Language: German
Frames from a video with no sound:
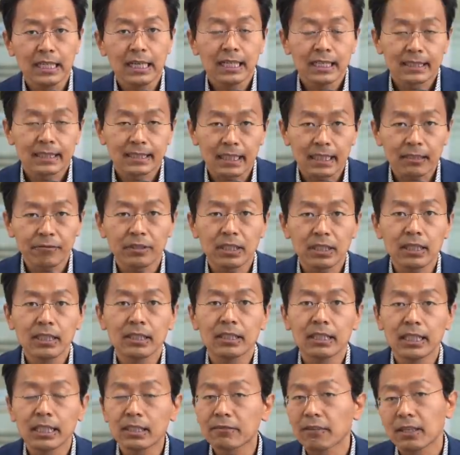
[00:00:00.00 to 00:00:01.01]
Jetzt sagen viele,
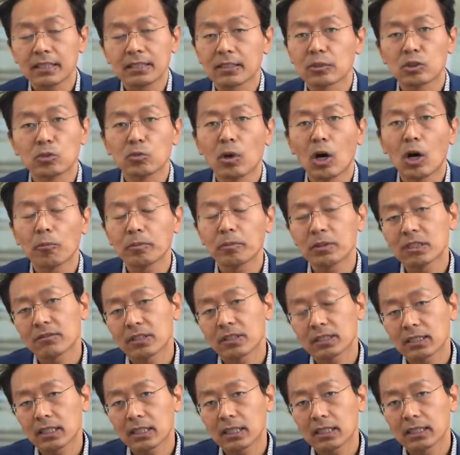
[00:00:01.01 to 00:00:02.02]
ich weiß jetzt überhaupt nicht,
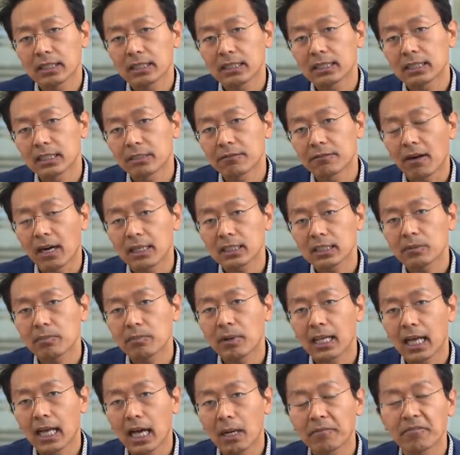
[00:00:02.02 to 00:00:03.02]
was Sache ist, ich warte
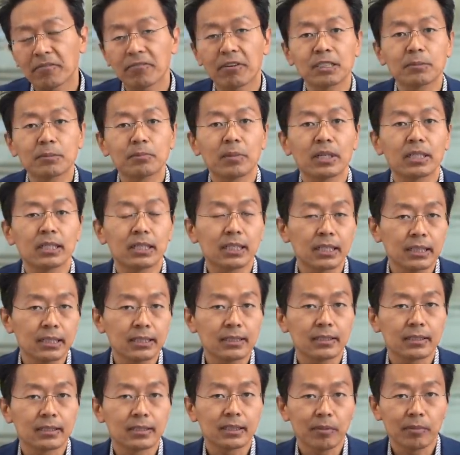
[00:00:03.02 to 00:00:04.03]
mal ab, was bei
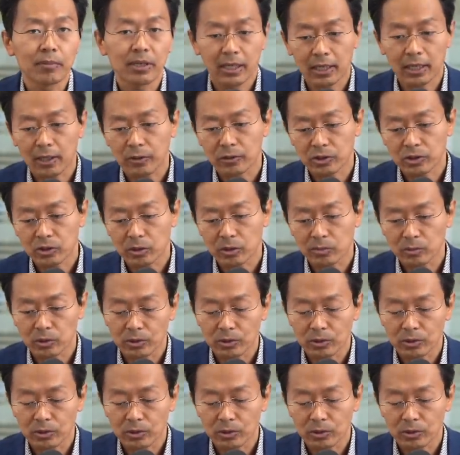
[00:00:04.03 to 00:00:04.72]
Gericht dabei rauskommt.